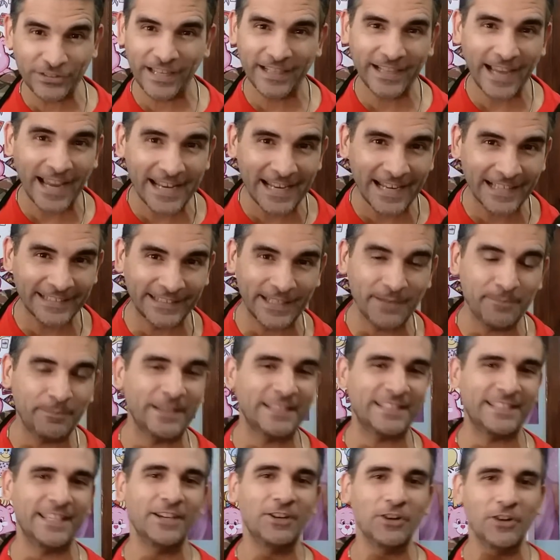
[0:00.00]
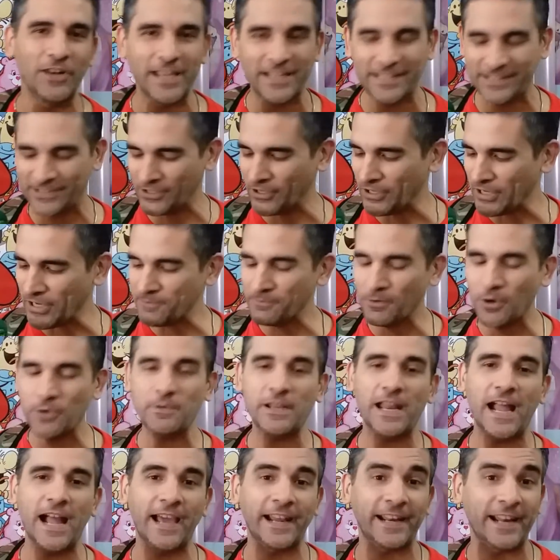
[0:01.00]
acá en la TPC Coleccionismo y
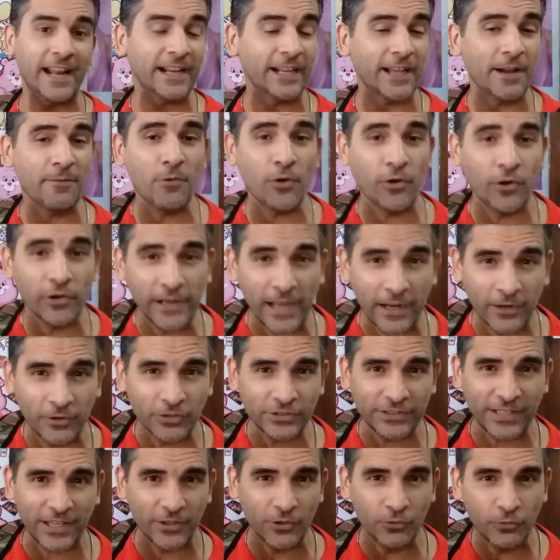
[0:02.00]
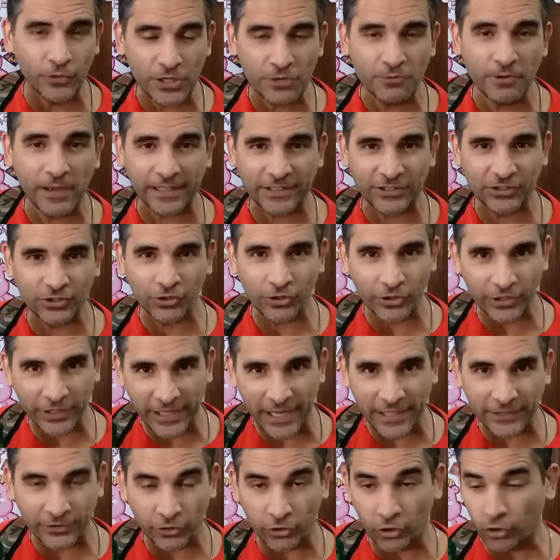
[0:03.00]
mira, arrancamos con las cosas de Universo
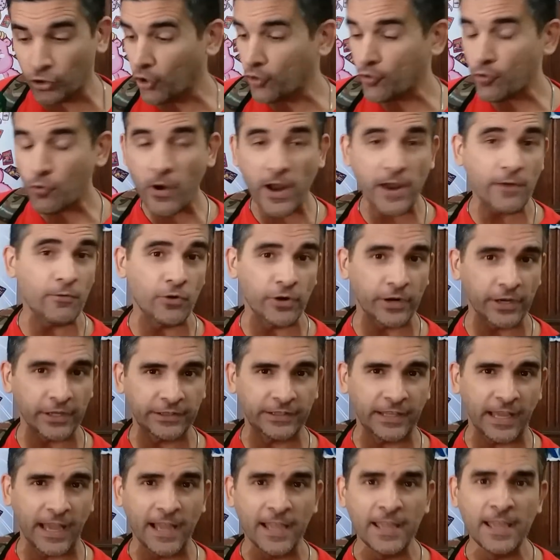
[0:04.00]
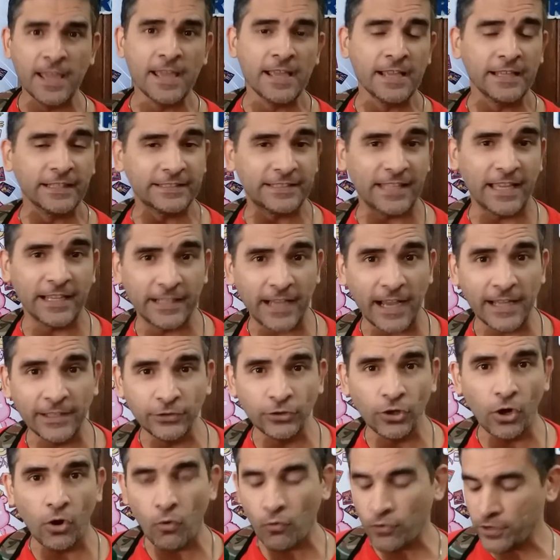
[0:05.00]
Retro, lo nuevo que está
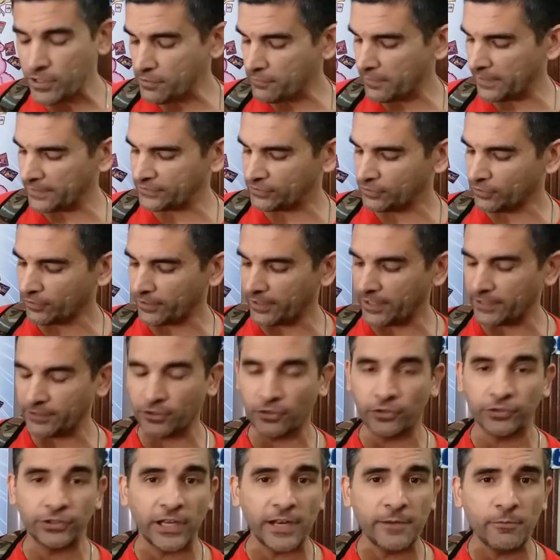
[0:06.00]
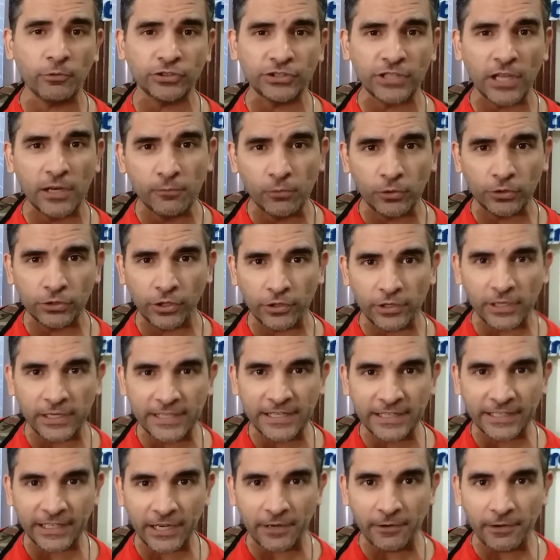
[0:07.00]
sacando Universo Retro. Tenemos el busto del
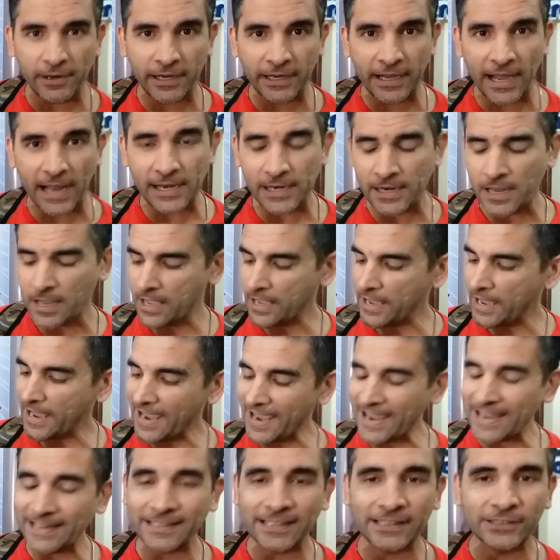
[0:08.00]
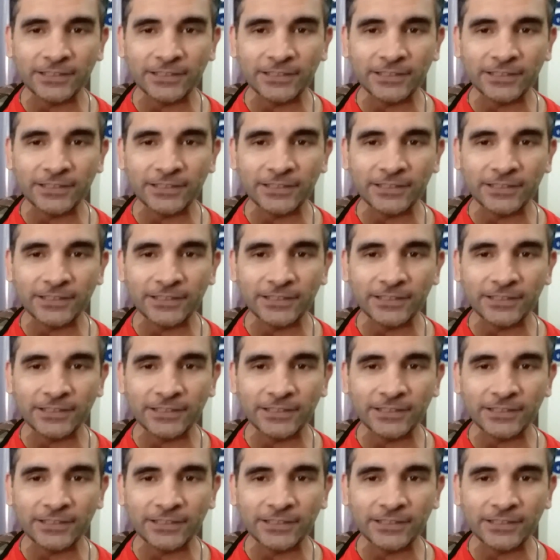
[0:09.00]
increíble Hal en